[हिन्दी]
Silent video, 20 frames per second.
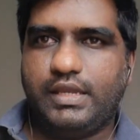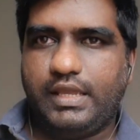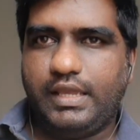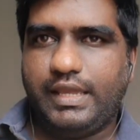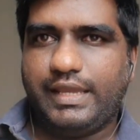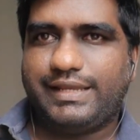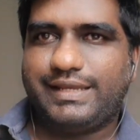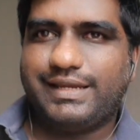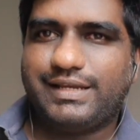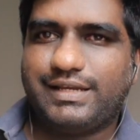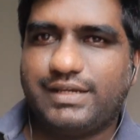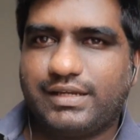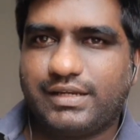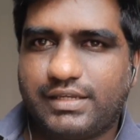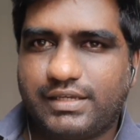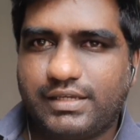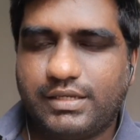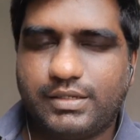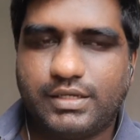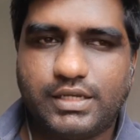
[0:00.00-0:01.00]
एक एक
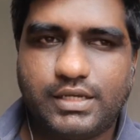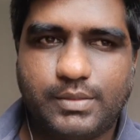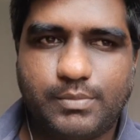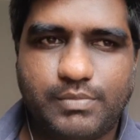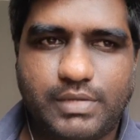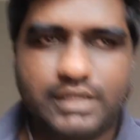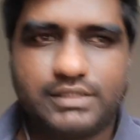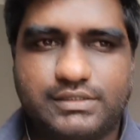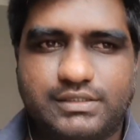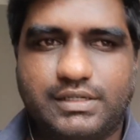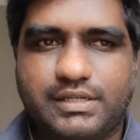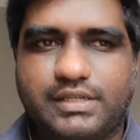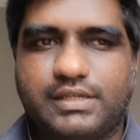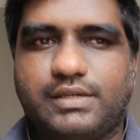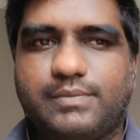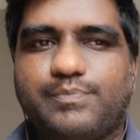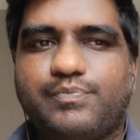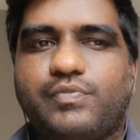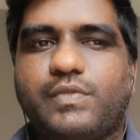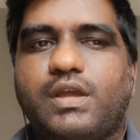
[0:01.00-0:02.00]
करके बात
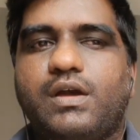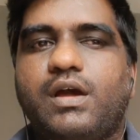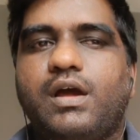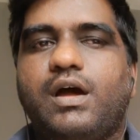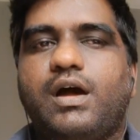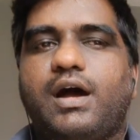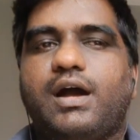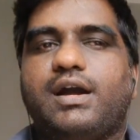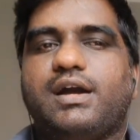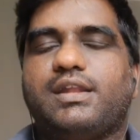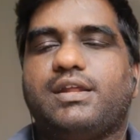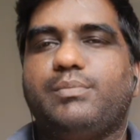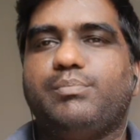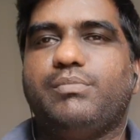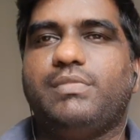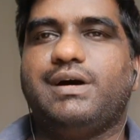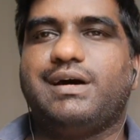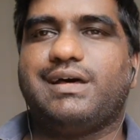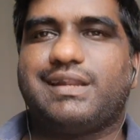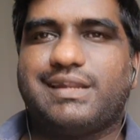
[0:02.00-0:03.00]
करेंगे अगर हम
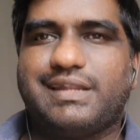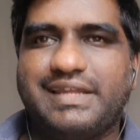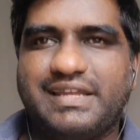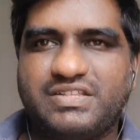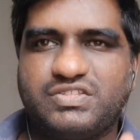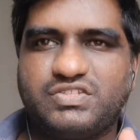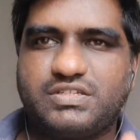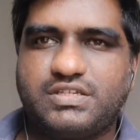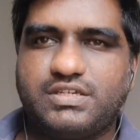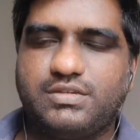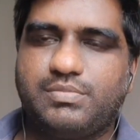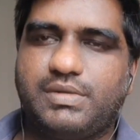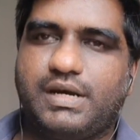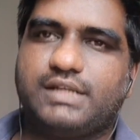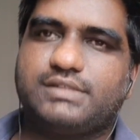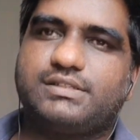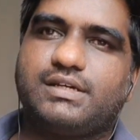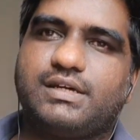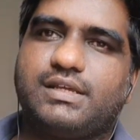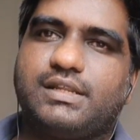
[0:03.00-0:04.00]
रेंज की
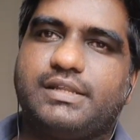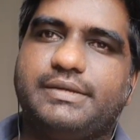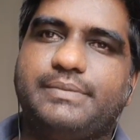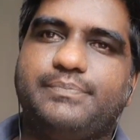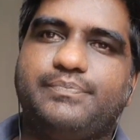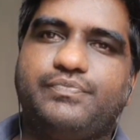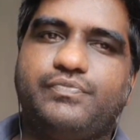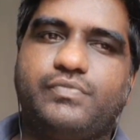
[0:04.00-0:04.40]
बात कर रहे हैं